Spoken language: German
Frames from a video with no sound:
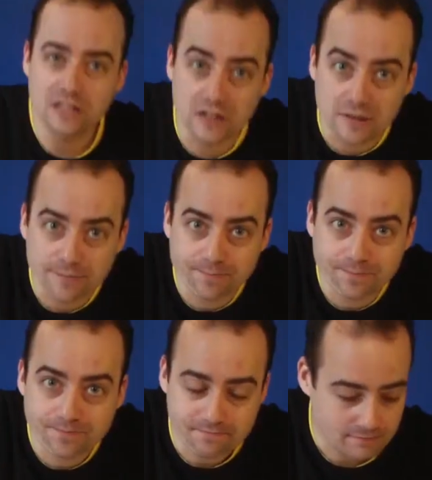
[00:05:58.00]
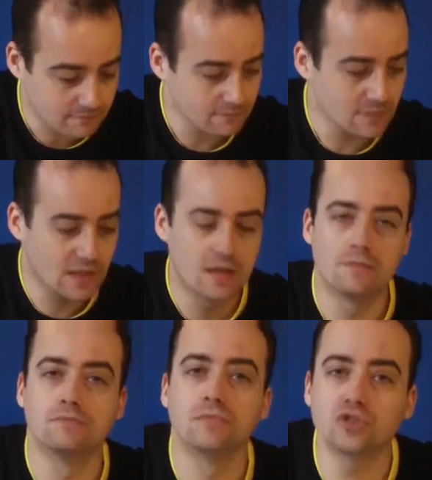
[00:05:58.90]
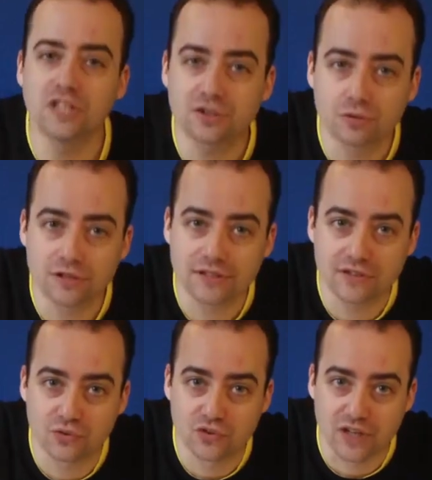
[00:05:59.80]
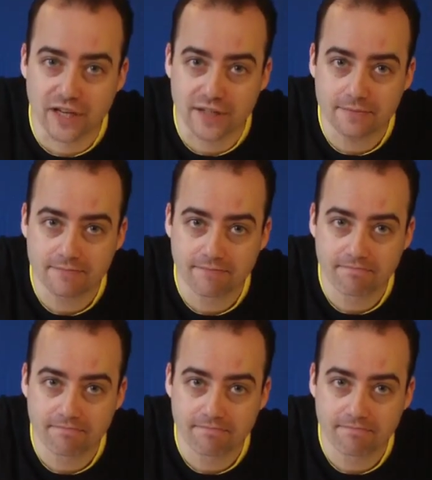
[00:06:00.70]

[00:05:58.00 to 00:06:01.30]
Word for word: So. Muss natürlich nicht so sein,